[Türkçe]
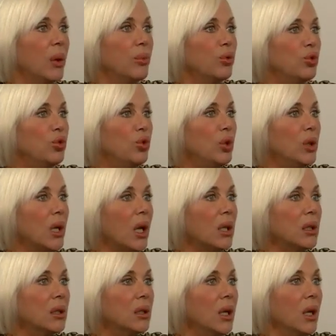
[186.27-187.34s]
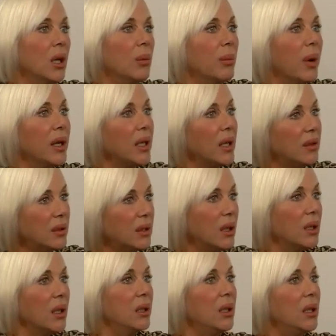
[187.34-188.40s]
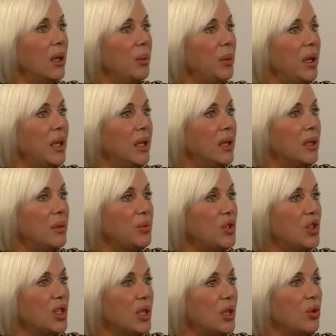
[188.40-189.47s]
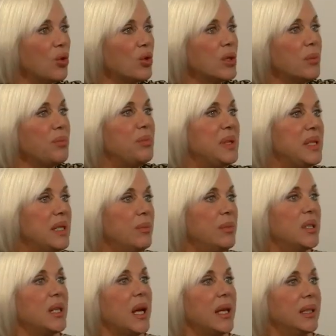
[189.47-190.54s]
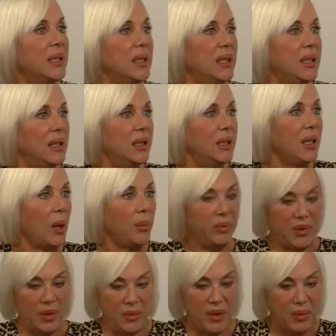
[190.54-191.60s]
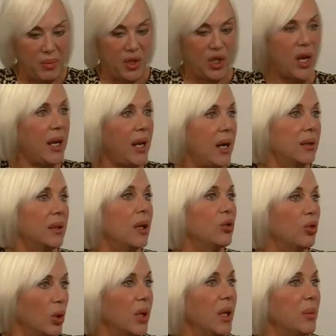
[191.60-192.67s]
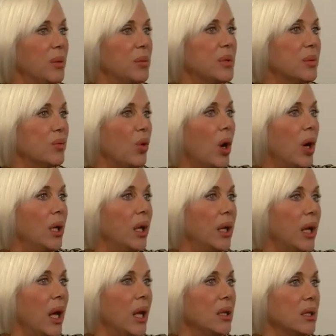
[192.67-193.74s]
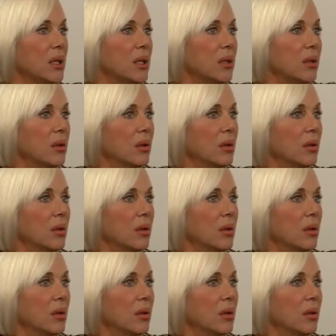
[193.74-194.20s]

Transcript: Bu dünyanın manyetik alanıyla mı ilgili bir şey yoksa yoksa bizim kendi yaptığımız bir şeylerden dolayı mı biz bu hale geldik?